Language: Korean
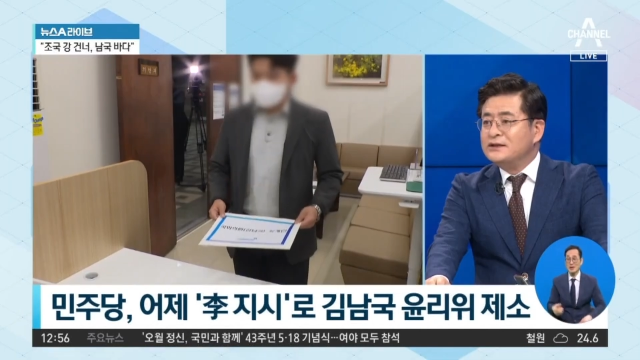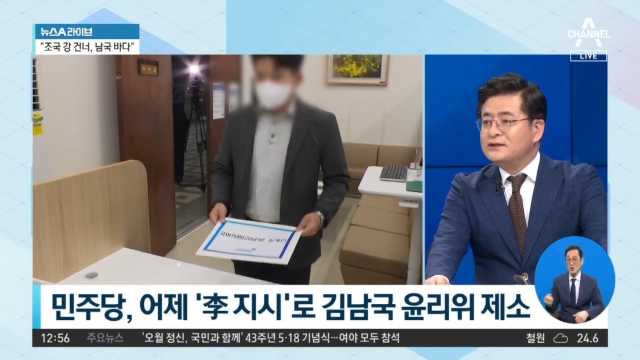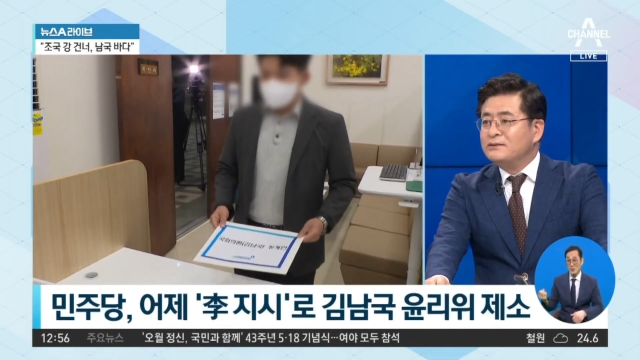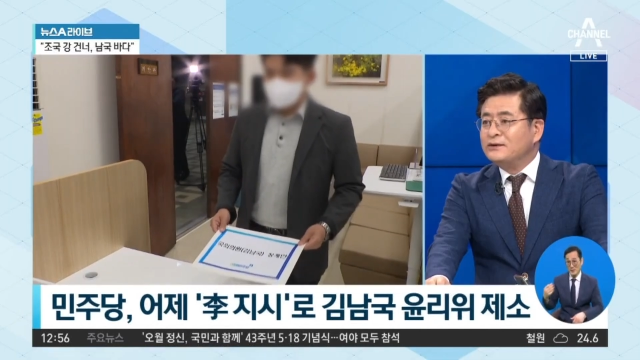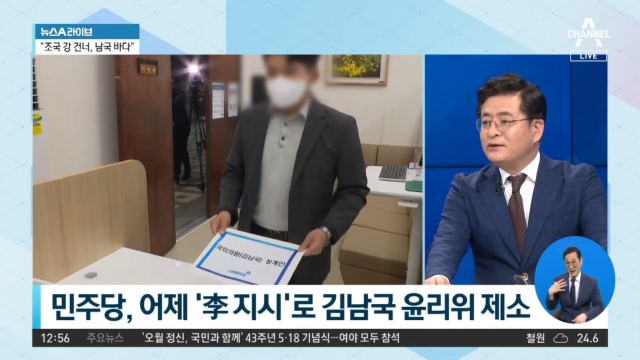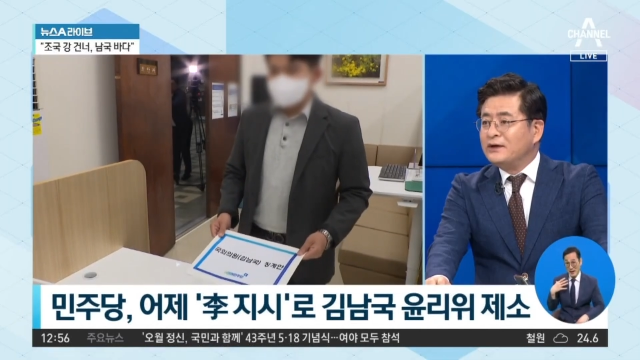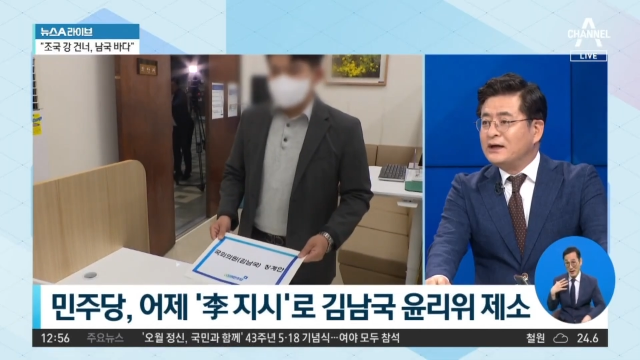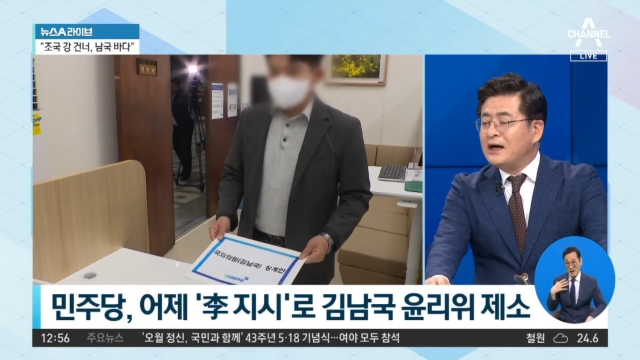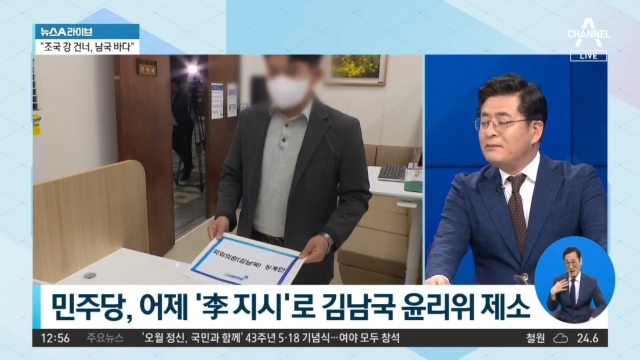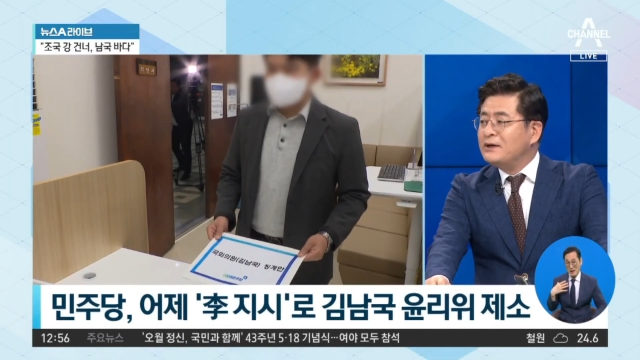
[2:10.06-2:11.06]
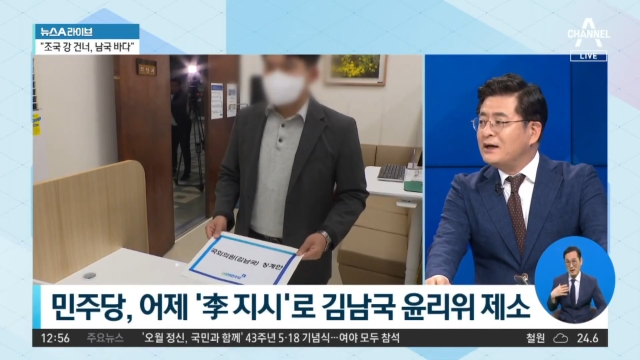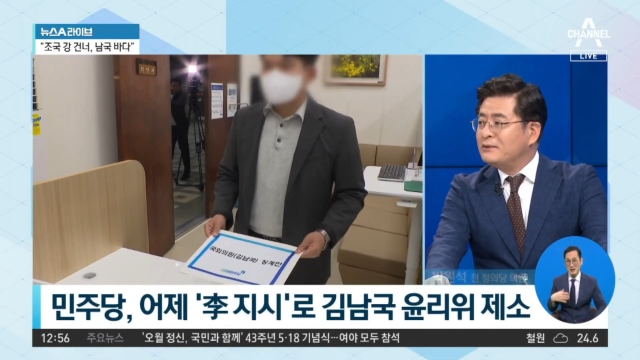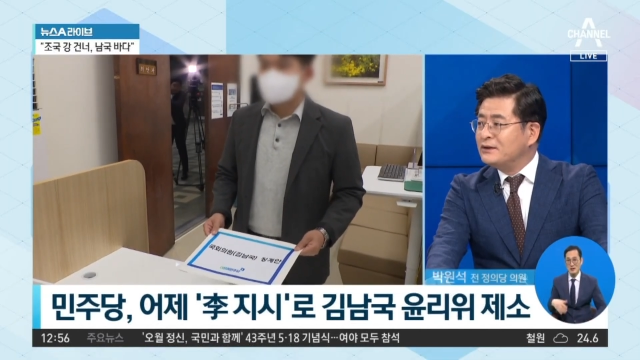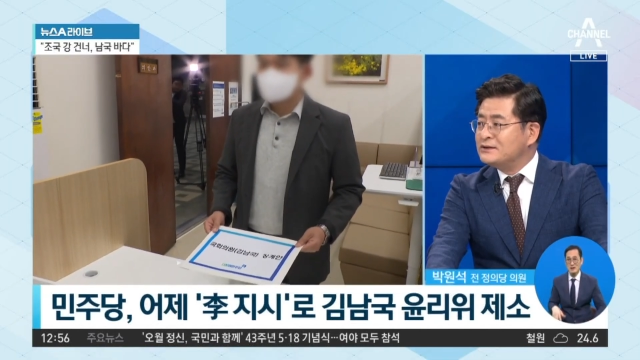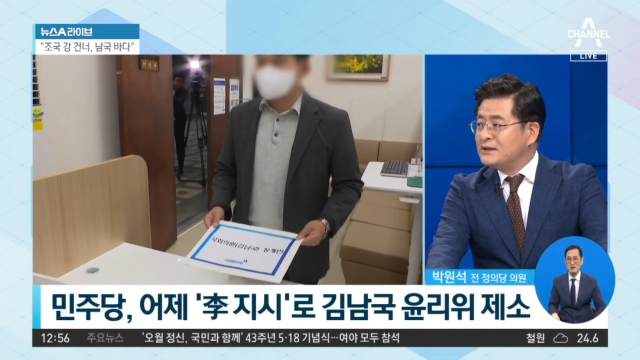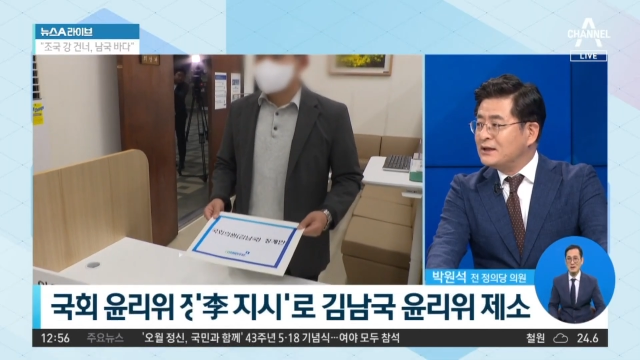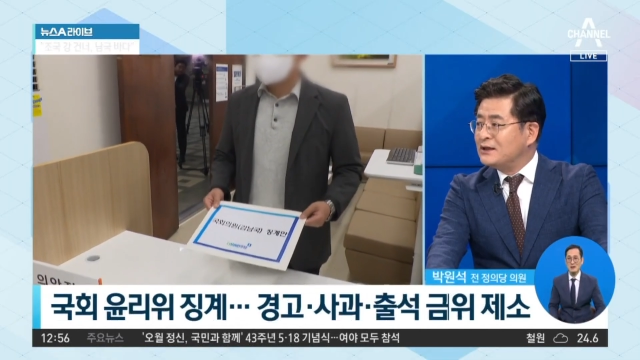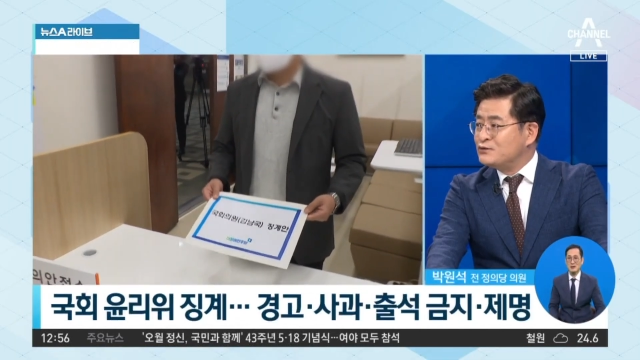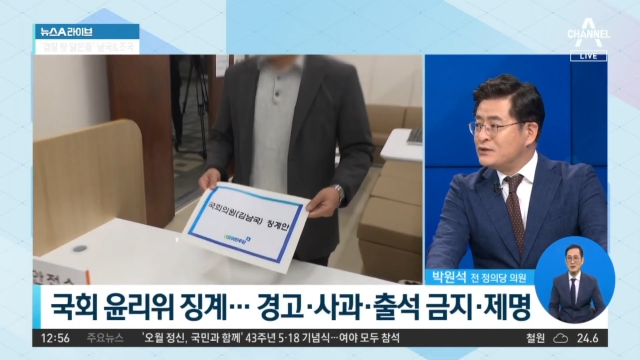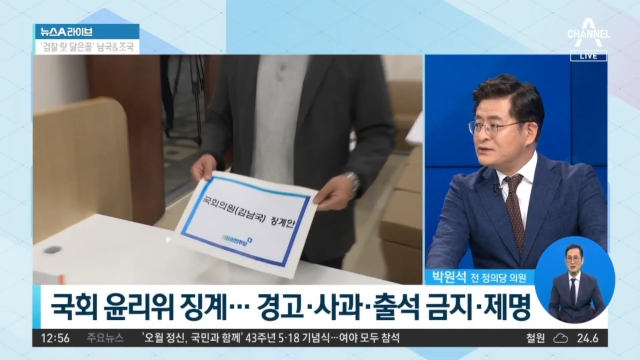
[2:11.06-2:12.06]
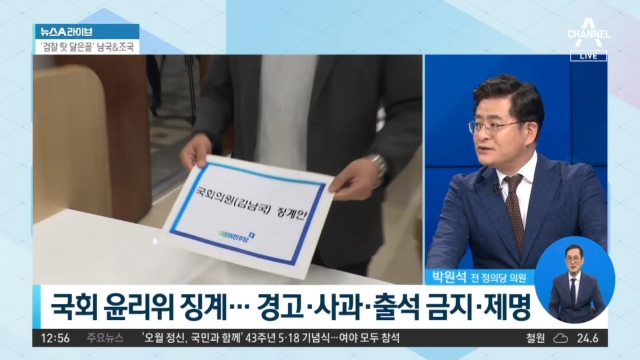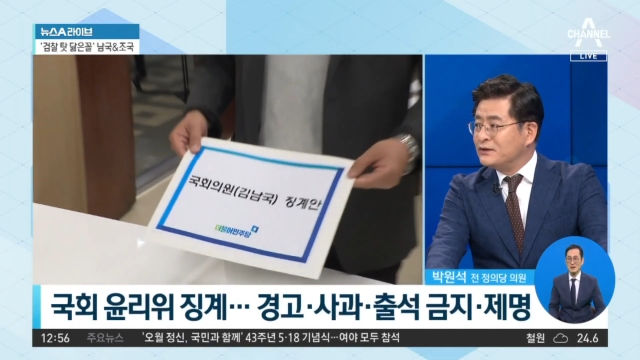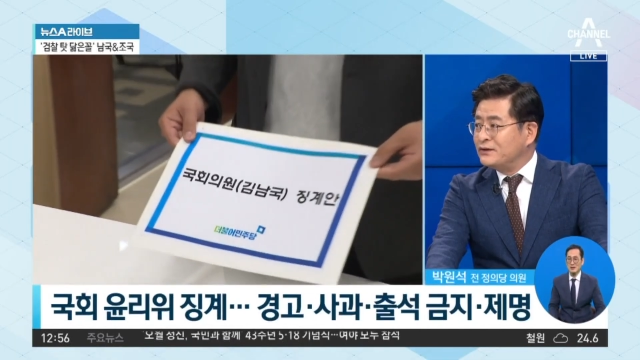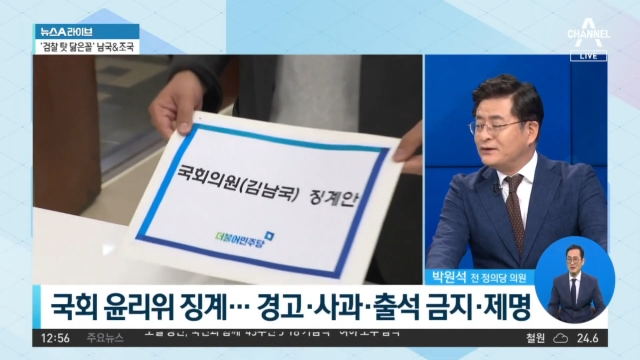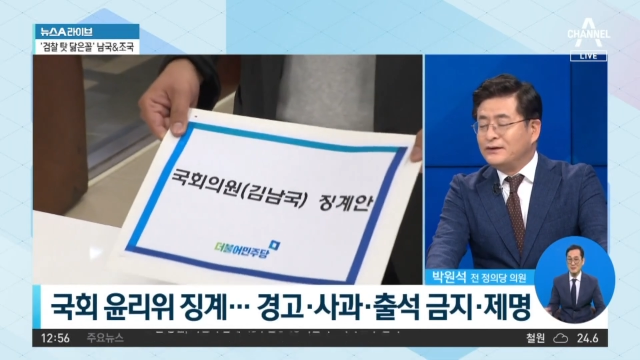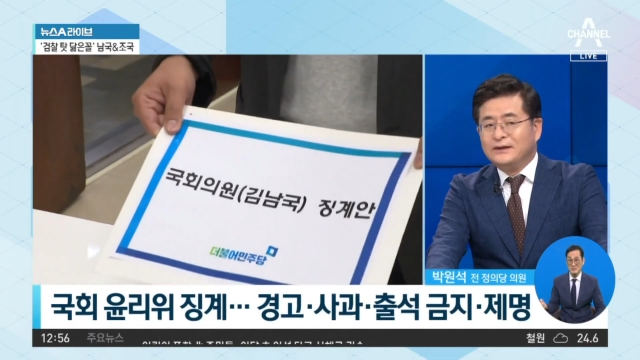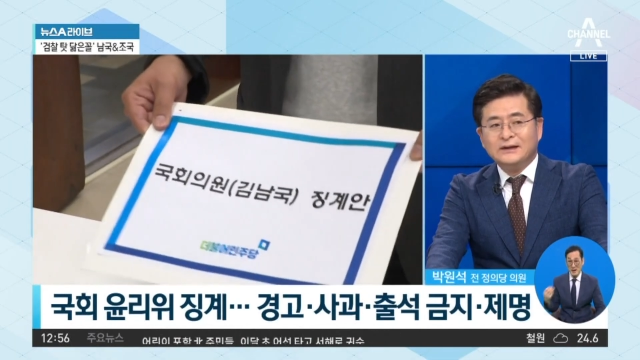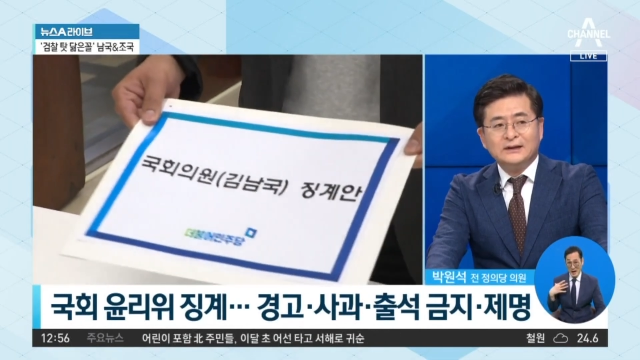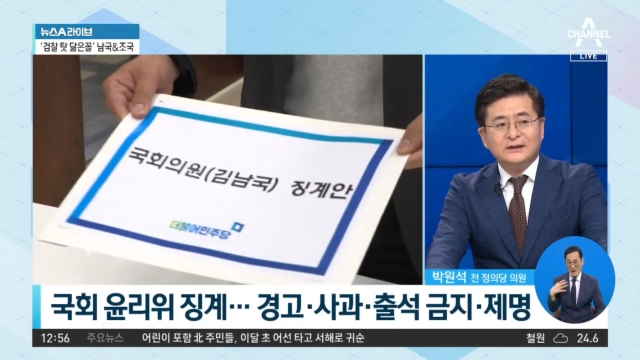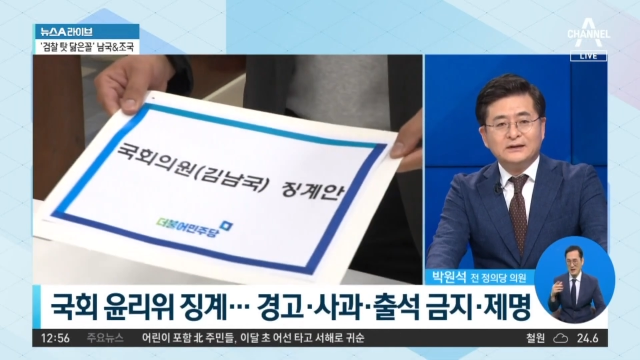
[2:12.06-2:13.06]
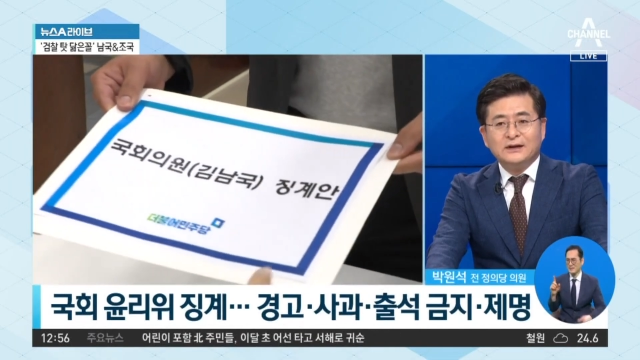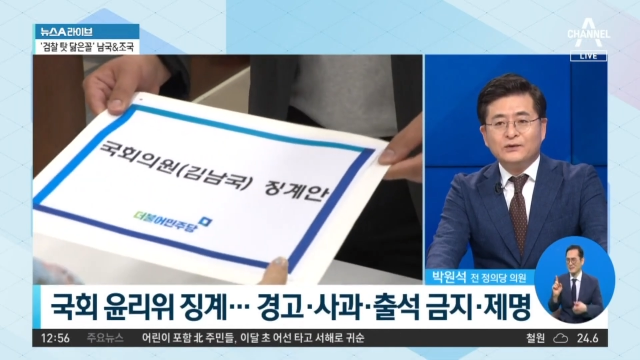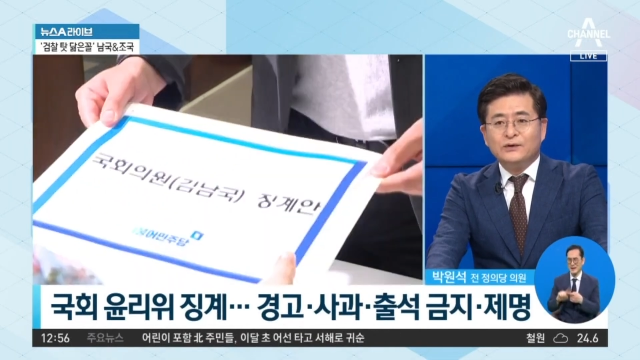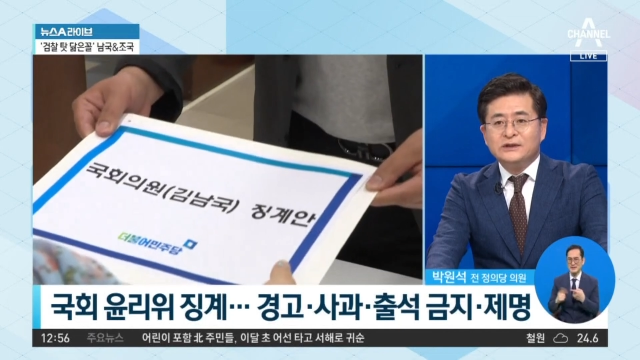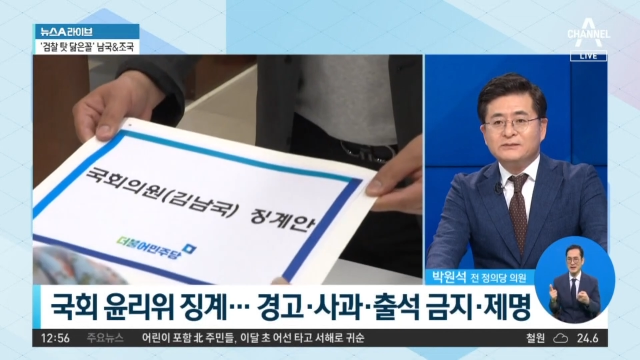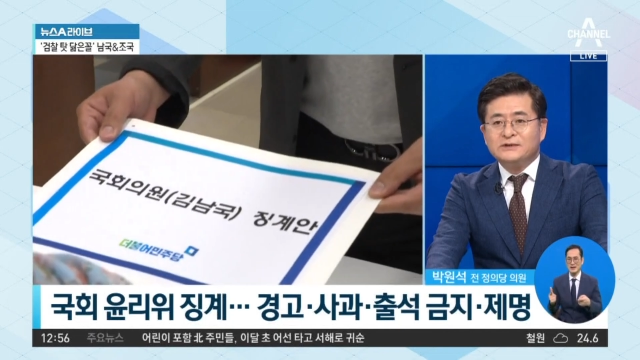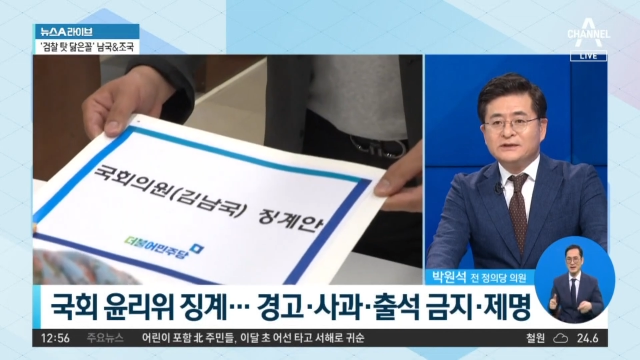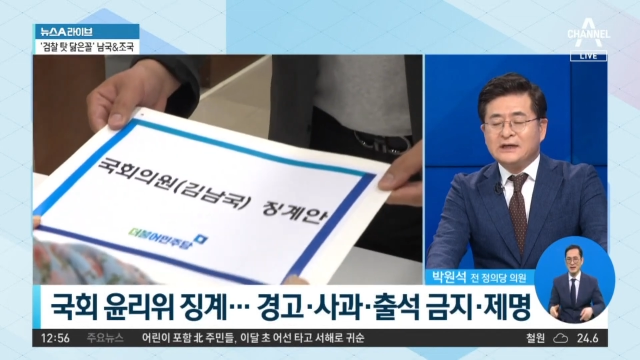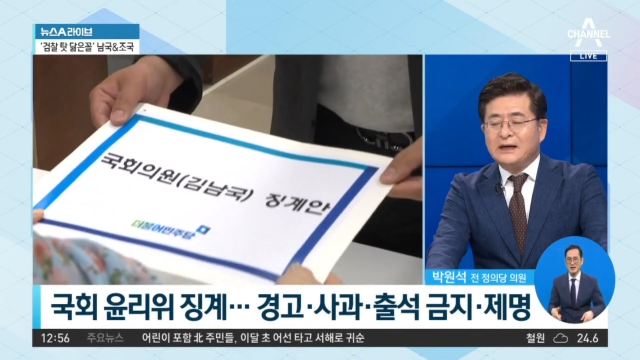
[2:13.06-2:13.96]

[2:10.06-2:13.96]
20일은 여야가 합의하면 생략할 수 있어요. 예. 근데 윤리심사